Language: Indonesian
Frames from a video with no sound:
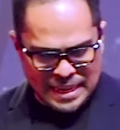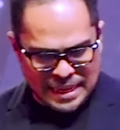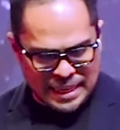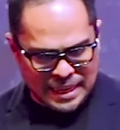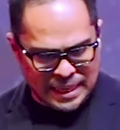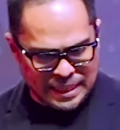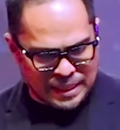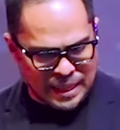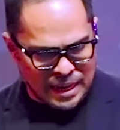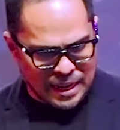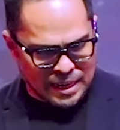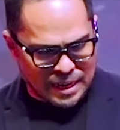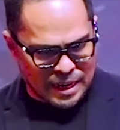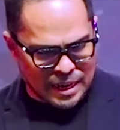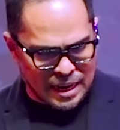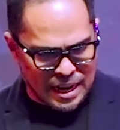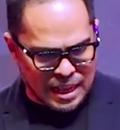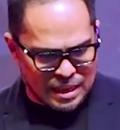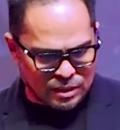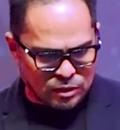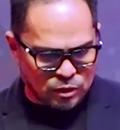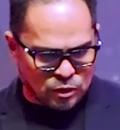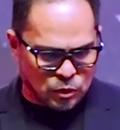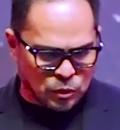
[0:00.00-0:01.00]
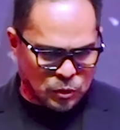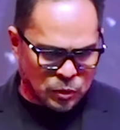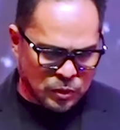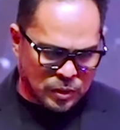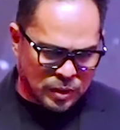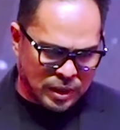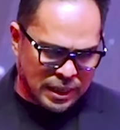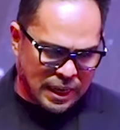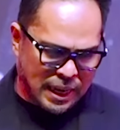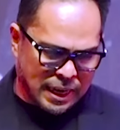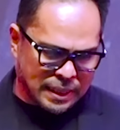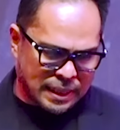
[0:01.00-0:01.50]
kita akan
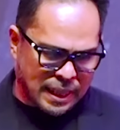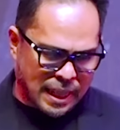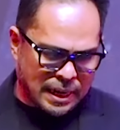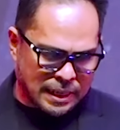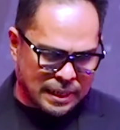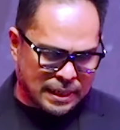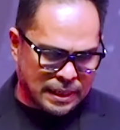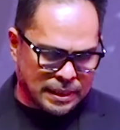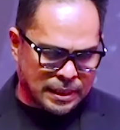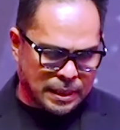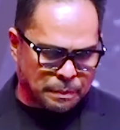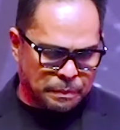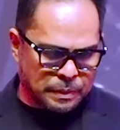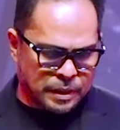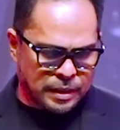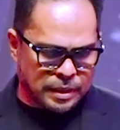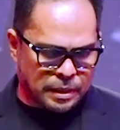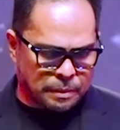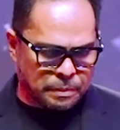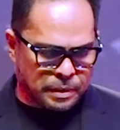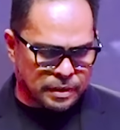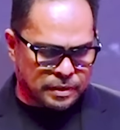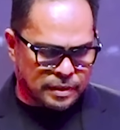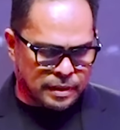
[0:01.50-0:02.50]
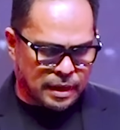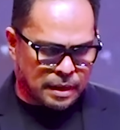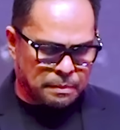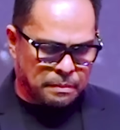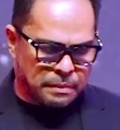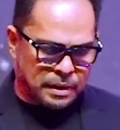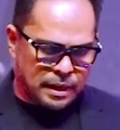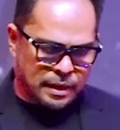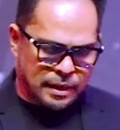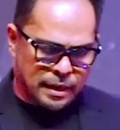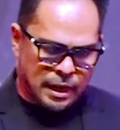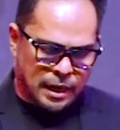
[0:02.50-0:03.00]
langsung lihat Alkitab kita
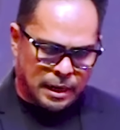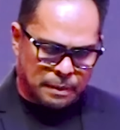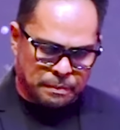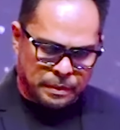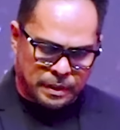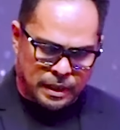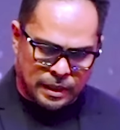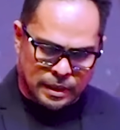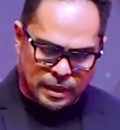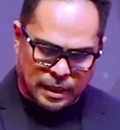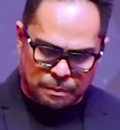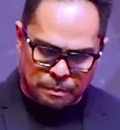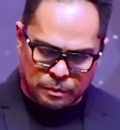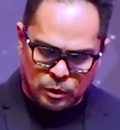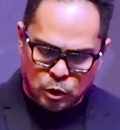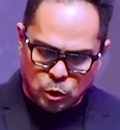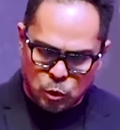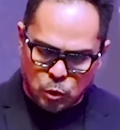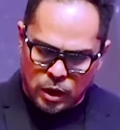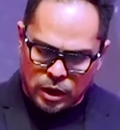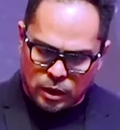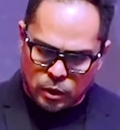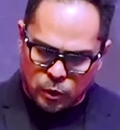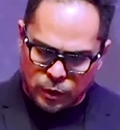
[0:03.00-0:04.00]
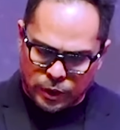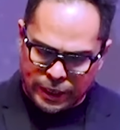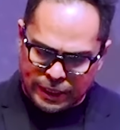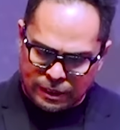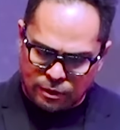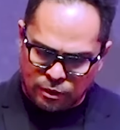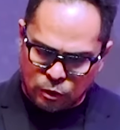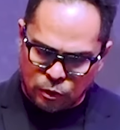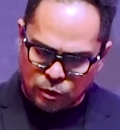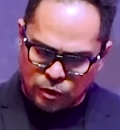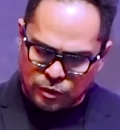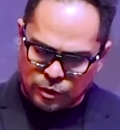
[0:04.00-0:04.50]
bersama dalam kitab 2
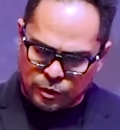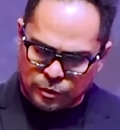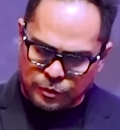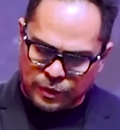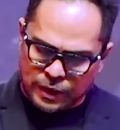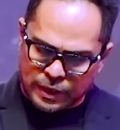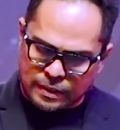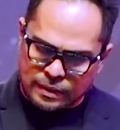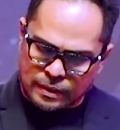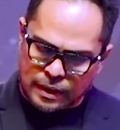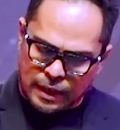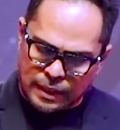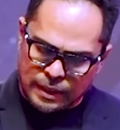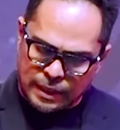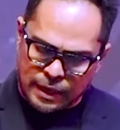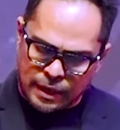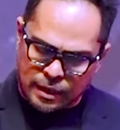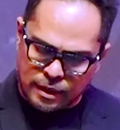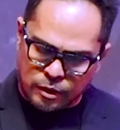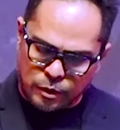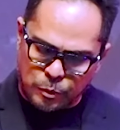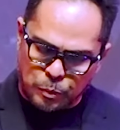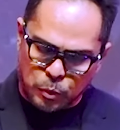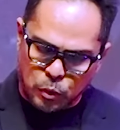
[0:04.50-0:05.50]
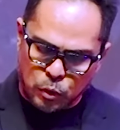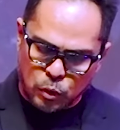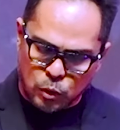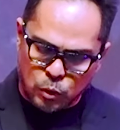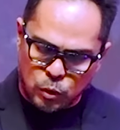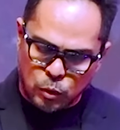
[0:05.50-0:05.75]
Korintus pasalnya yang ke-10,